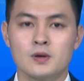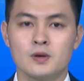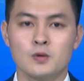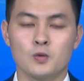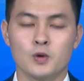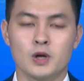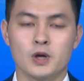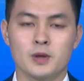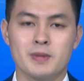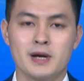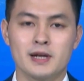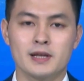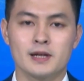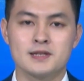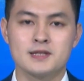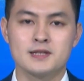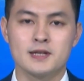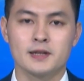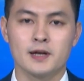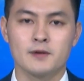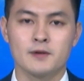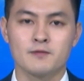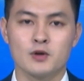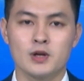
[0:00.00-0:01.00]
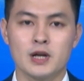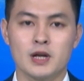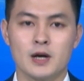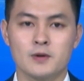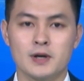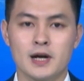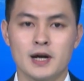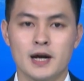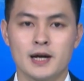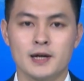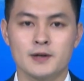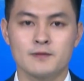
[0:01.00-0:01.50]
Ủy ban nhân dân thành phố Lào
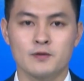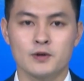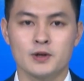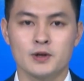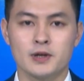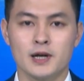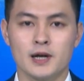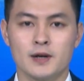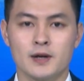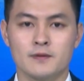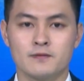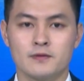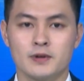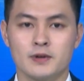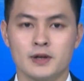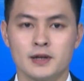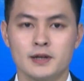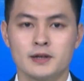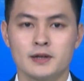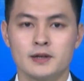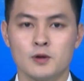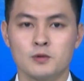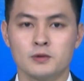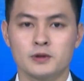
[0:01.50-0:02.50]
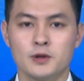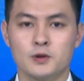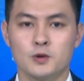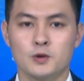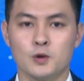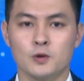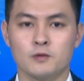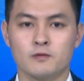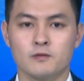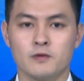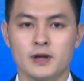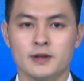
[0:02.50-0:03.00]
Cai phối hợp với công ty
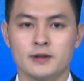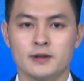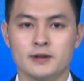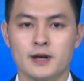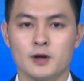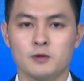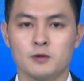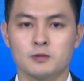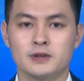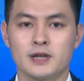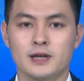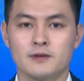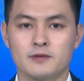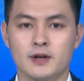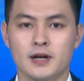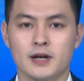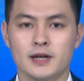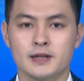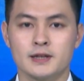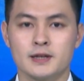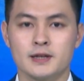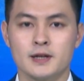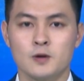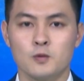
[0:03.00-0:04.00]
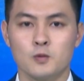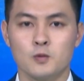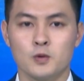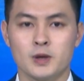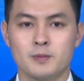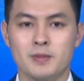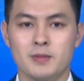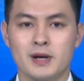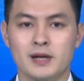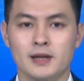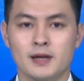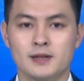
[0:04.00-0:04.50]
cổ phần Đồng Tả Phời, Ủy
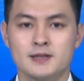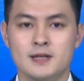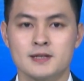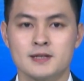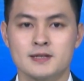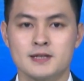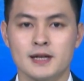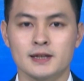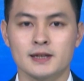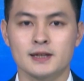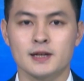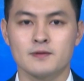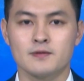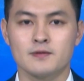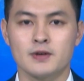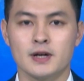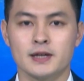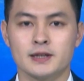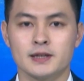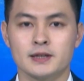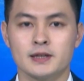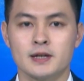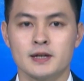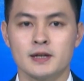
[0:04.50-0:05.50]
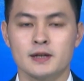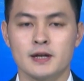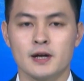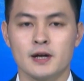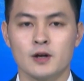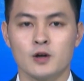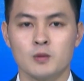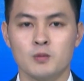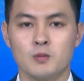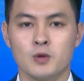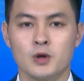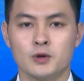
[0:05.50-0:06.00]
ban nhân dân xã Tả Phời đã
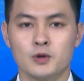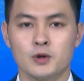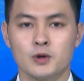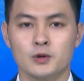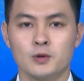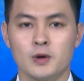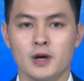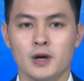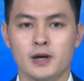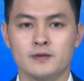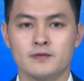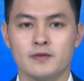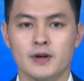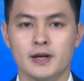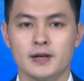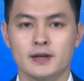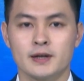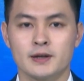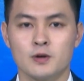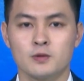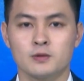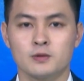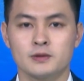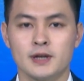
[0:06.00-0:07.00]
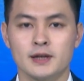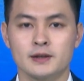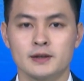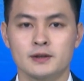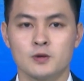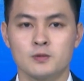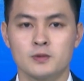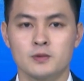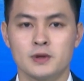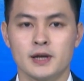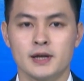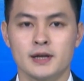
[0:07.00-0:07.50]
có buổi đối thoại về công tác
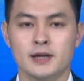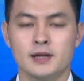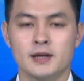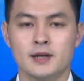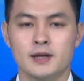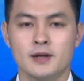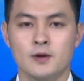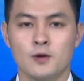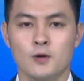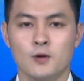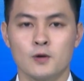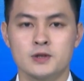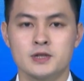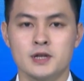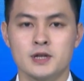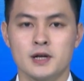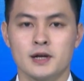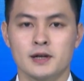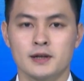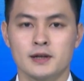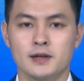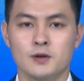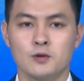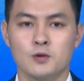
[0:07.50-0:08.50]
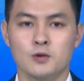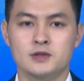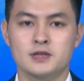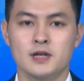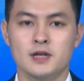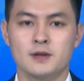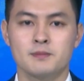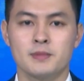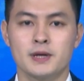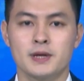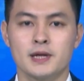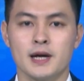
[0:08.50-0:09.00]
thống kê, hỗ trợ các hộ
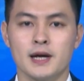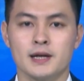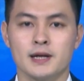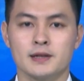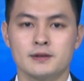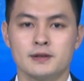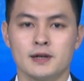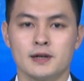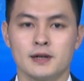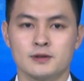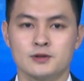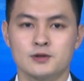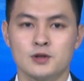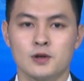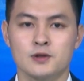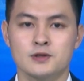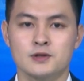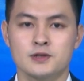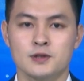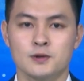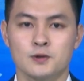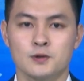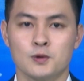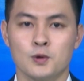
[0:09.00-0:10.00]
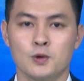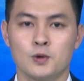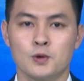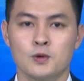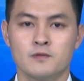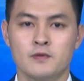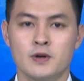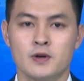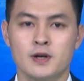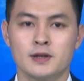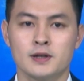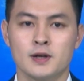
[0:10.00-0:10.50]
dân bị ảnh hưởng do sự cố
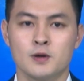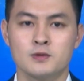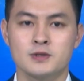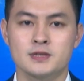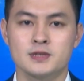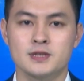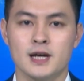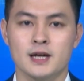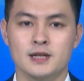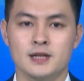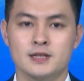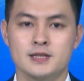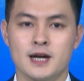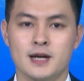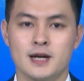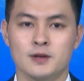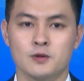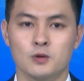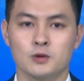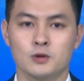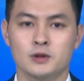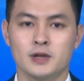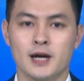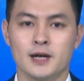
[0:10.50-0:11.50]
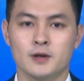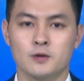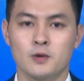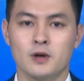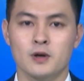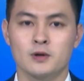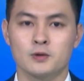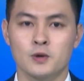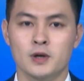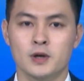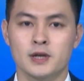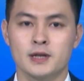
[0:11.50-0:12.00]
vỡ cống xả tràn hồ thải
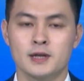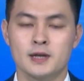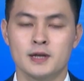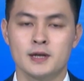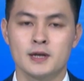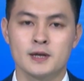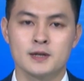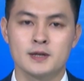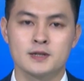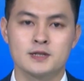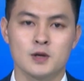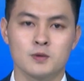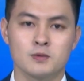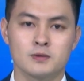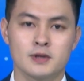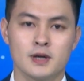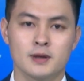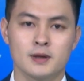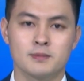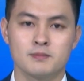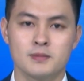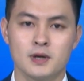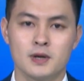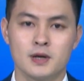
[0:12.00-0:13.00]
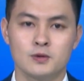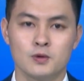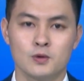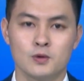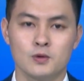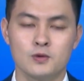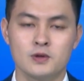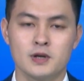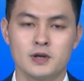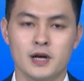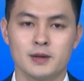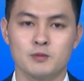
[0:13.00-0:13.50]
Quảng Đuôi trong đợt mưa
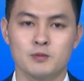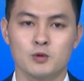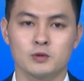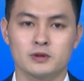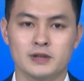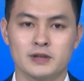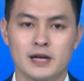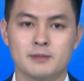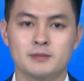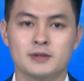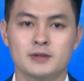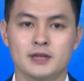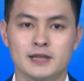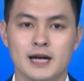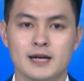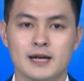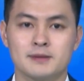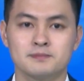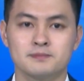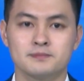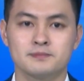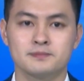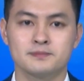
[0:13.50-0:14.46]
lũ ngày 8 tháng 8.